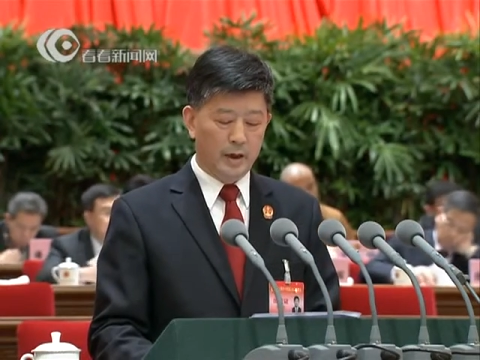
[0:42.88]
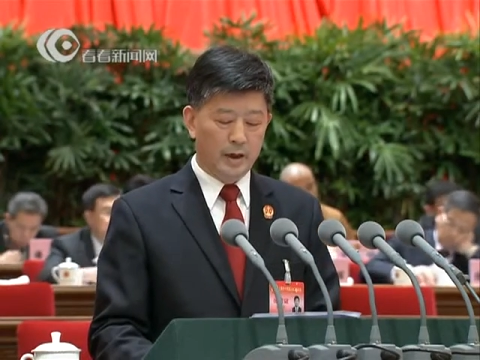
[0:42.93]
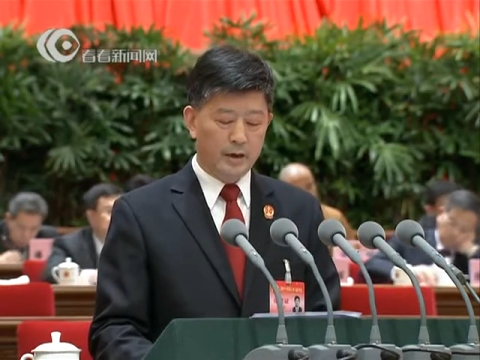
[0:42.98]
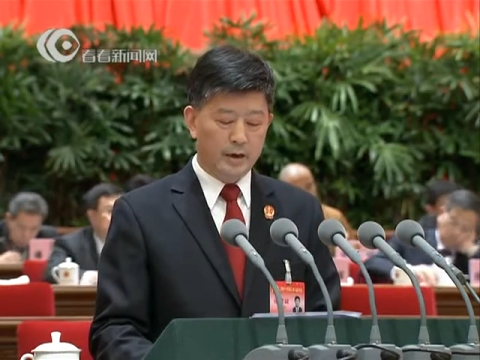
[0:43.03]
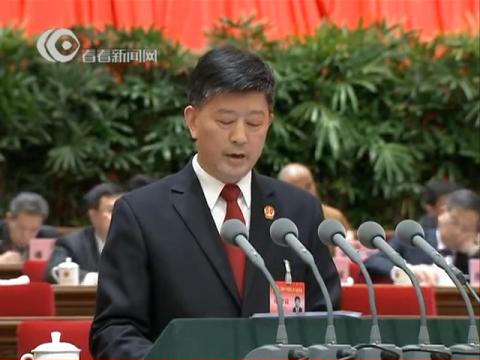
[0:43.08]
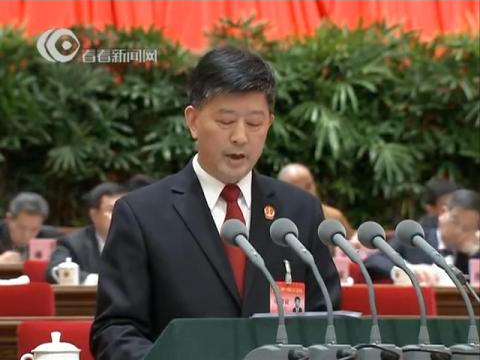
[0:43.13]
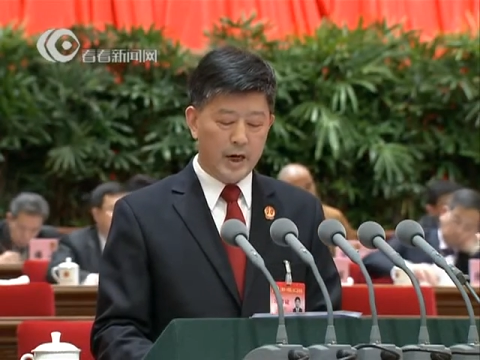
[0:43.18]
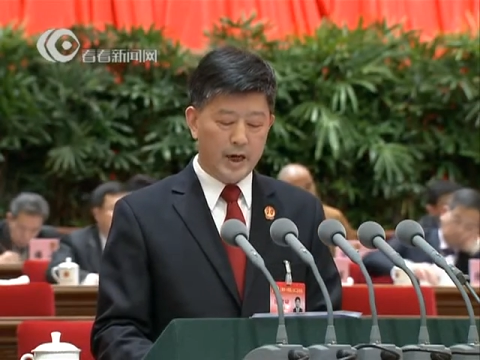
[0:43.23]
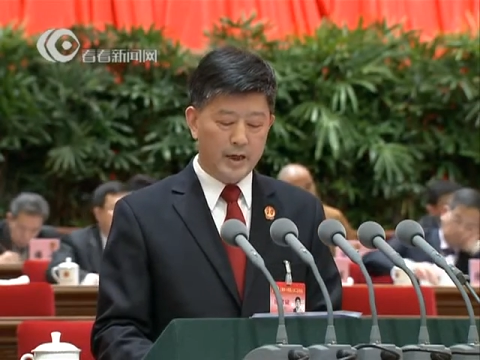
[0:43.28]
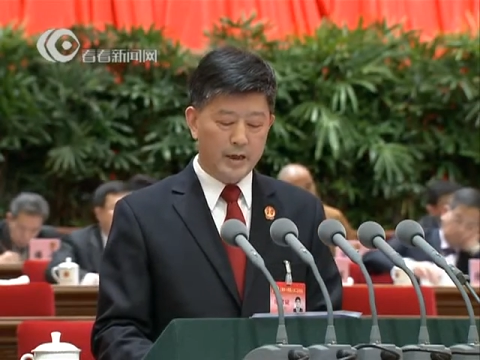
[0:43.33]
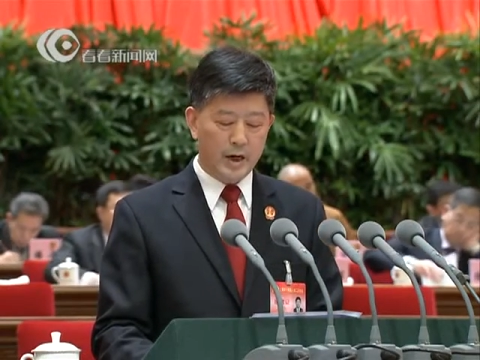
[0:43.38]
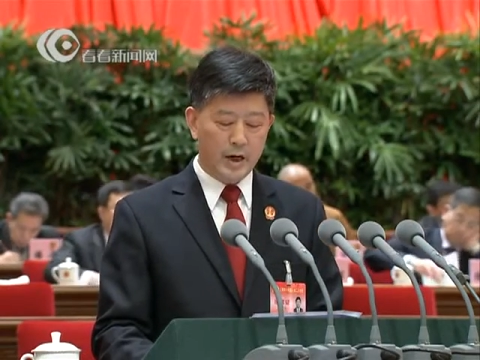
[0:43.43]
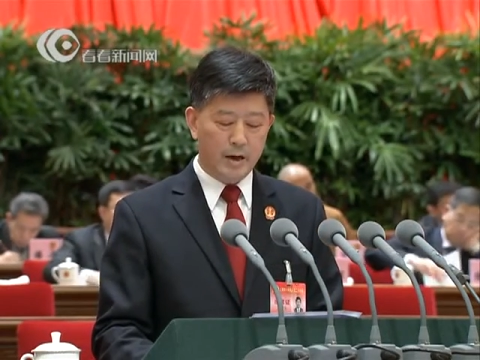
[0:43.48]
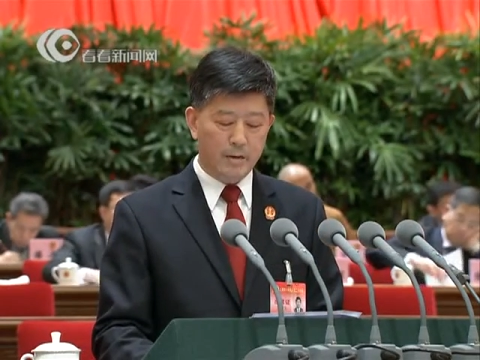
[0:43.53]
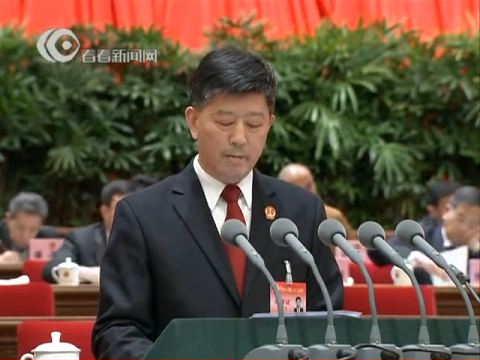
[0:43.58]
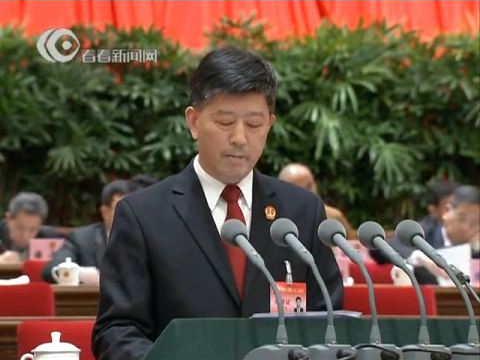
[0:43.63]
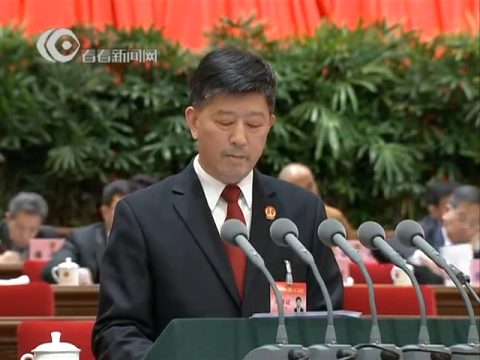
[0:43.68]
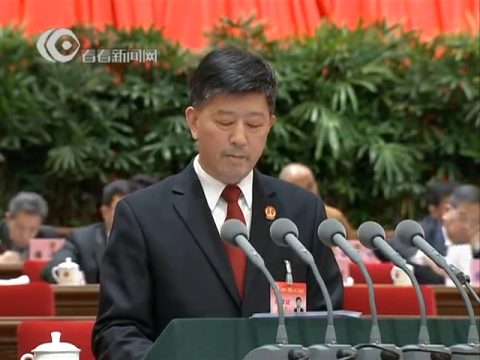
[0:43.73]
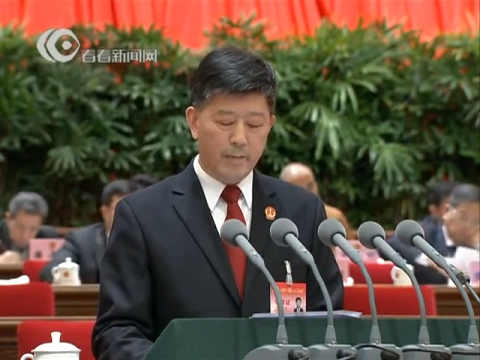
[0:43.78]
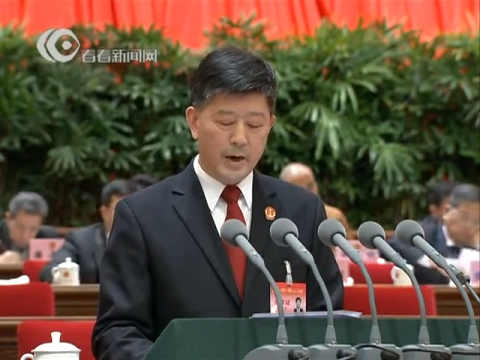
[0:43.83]
加
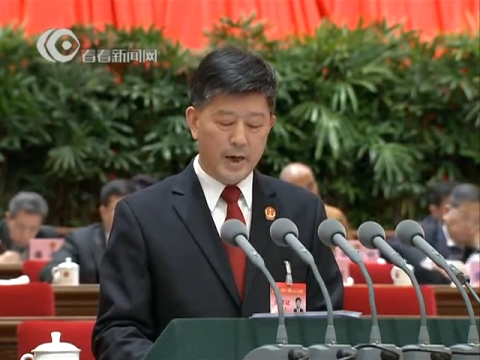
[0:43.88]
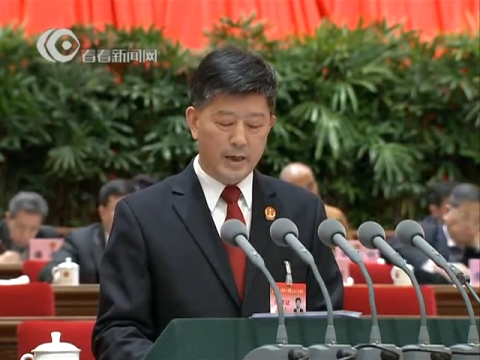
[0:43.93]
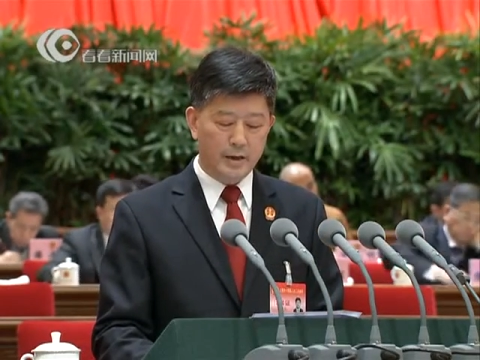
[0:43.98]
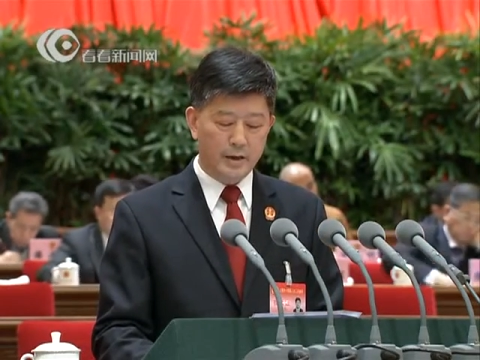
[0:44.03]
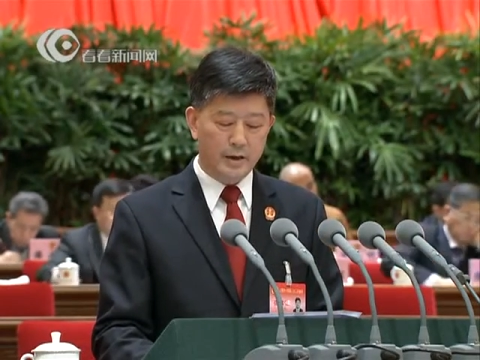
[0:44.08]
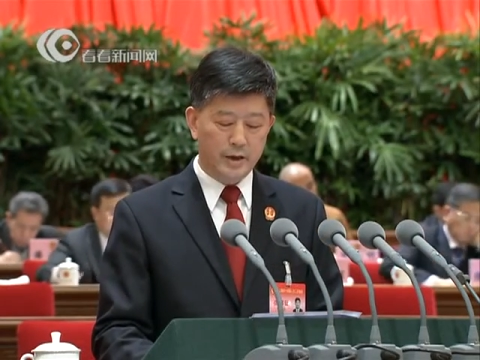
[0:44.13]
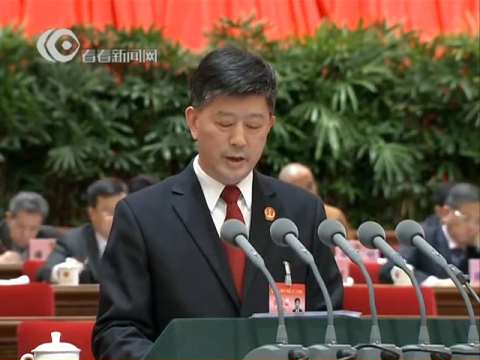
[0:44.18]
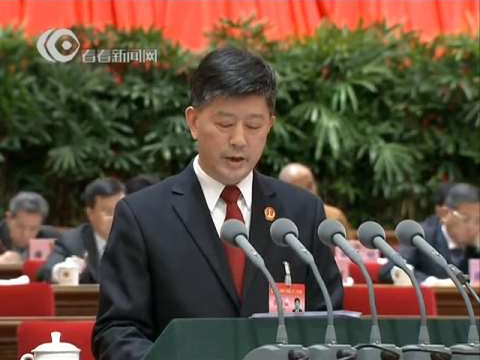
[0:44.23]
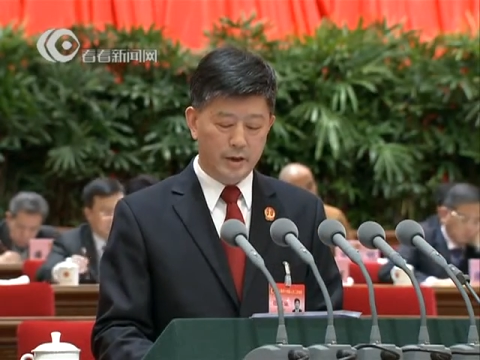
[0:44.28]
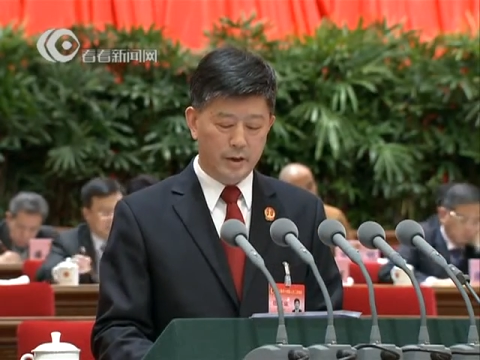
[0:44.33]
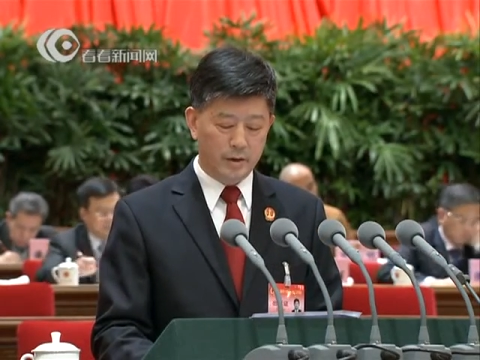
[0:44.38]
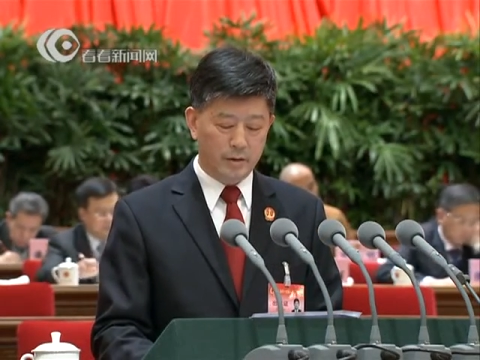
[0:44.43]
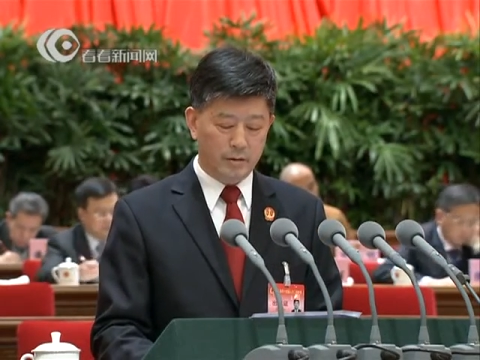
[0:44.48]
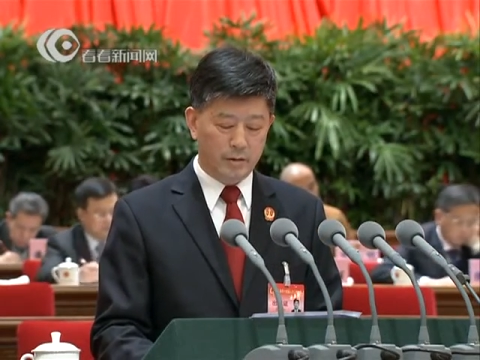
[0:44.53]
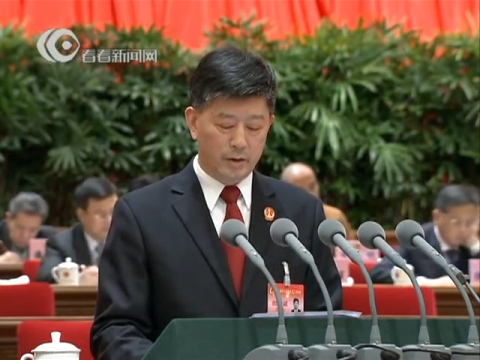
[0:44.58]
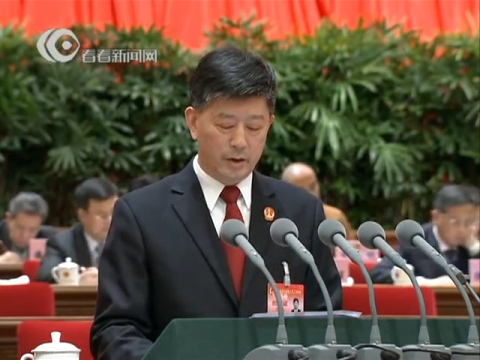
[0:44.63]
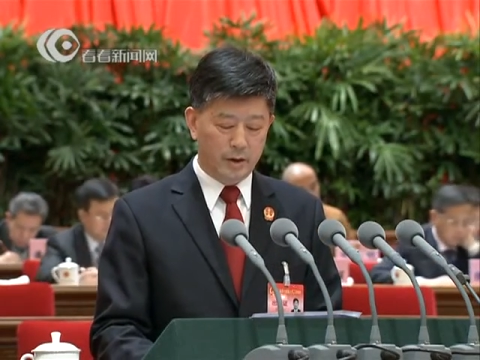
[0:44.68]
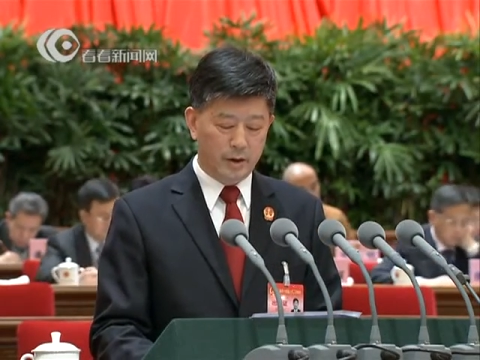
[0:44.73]
强班子建设，